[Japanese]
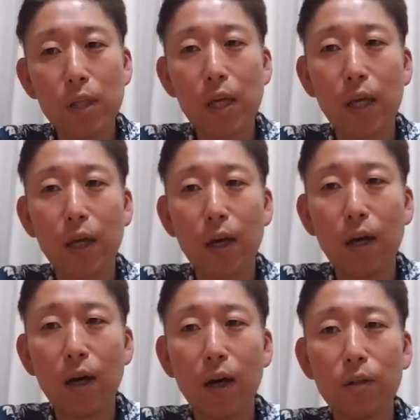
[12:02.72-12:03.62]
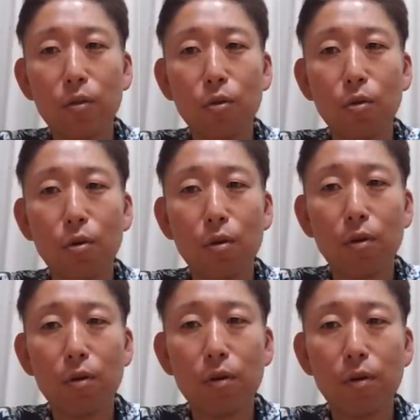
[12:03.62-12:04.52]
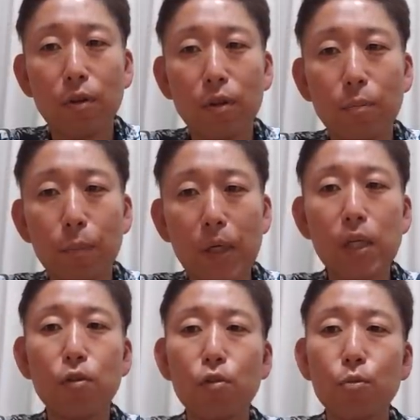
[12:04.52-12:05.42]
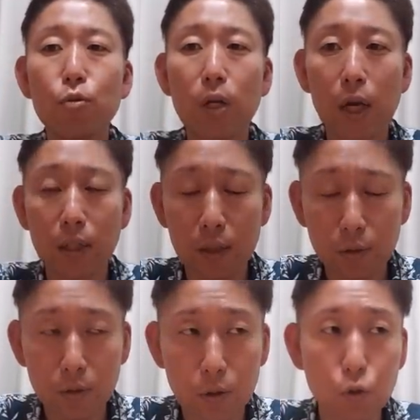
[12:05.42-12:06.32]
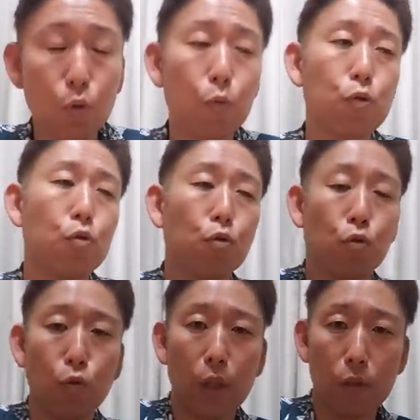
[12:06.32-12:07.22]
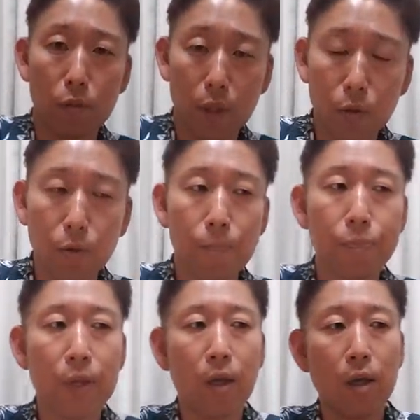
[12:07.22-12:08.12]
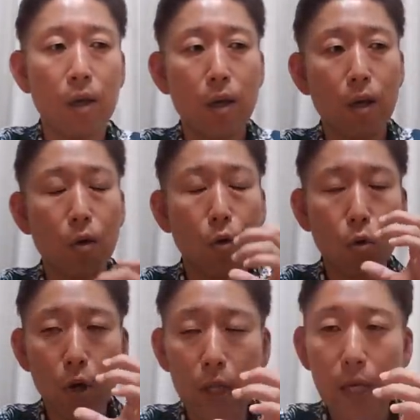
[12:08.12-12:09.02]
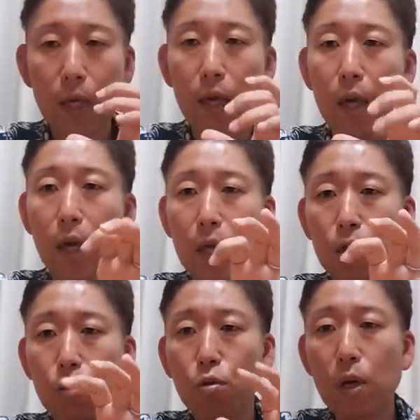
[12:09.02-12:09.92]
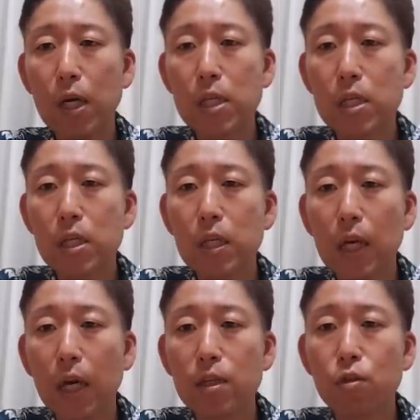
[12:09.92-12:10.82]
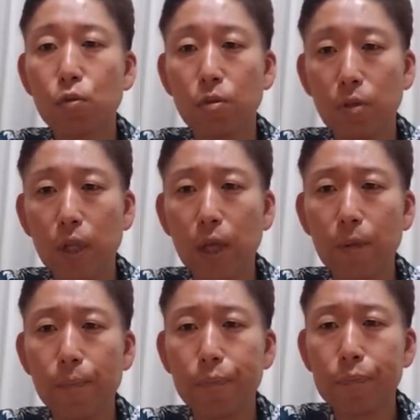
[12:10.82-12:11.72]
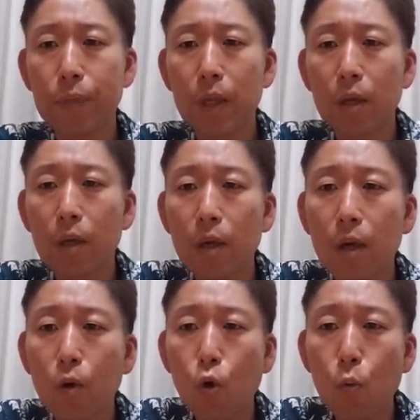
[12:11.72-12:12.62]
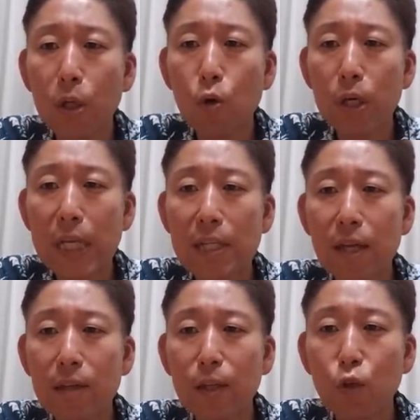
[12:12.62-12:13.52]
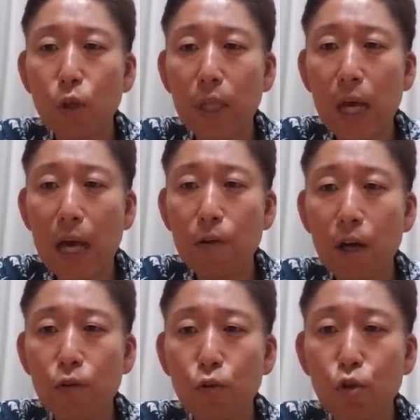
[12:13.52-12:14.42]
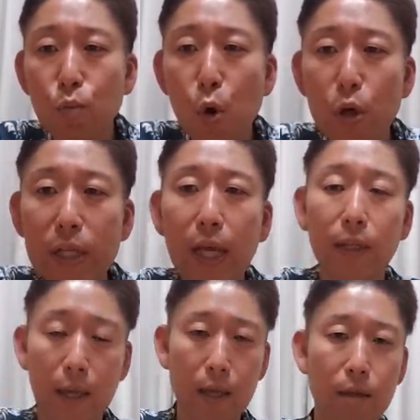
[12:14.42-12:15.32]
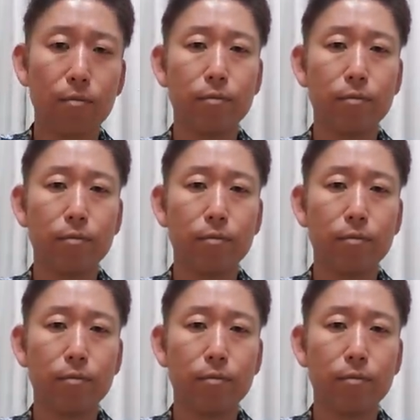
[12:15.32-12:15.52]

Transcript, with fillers: ねあの、まあ、リズム感っていうのはもちろんそうなんですけどこれだけ忙しい歌詞をですねここまで本気にさせといて歯車すつもりなんて